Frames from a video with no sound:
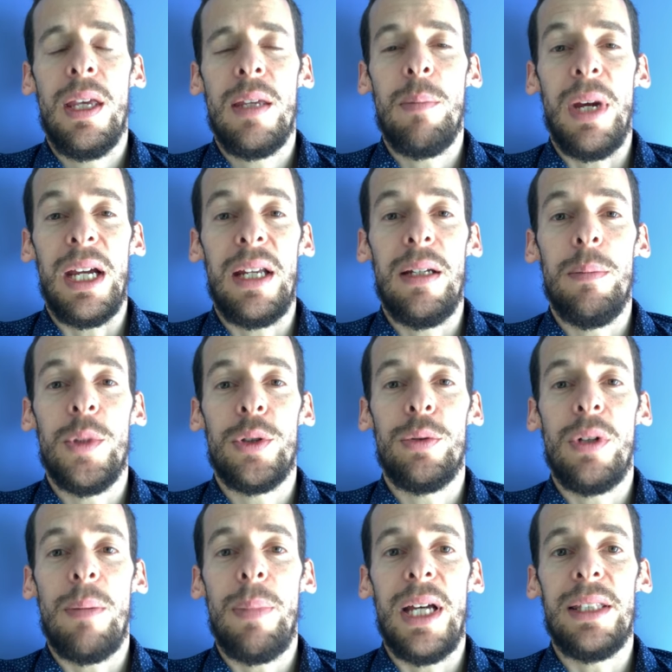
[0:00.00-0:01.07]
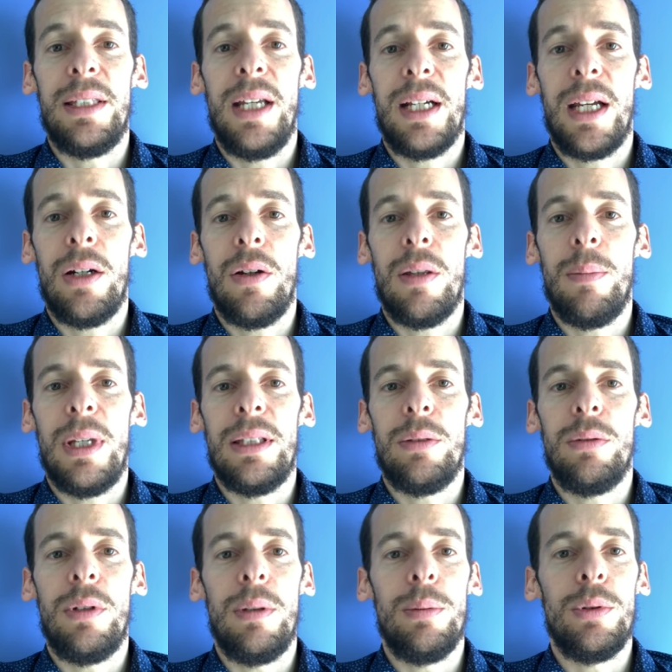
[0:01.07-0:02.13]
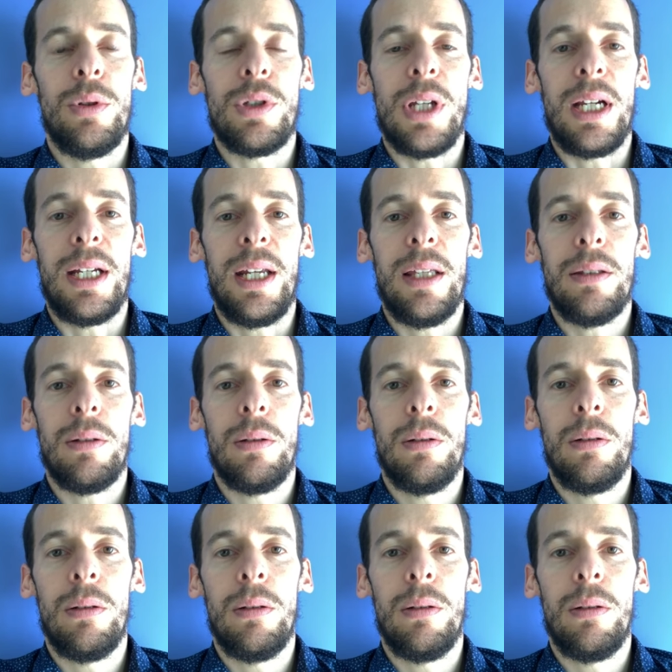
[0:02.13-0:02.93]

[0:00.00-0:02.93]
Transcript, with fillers: Imaginemos una patria que no demanda un tributo sangriento.